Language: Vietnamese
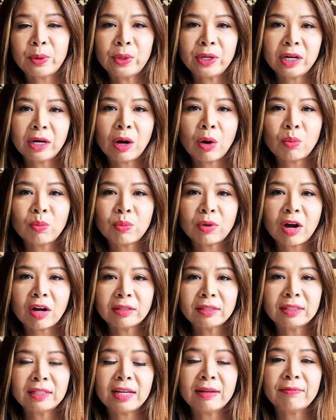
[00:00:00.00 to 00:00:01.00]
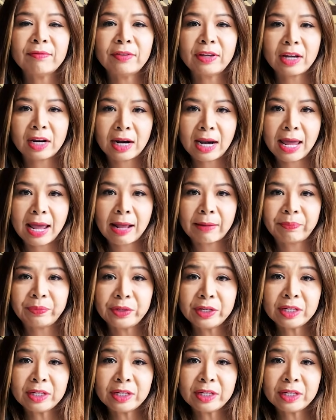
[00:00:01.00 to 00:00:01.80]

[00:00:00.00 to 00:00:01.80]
Uyên không có tìm việc làm,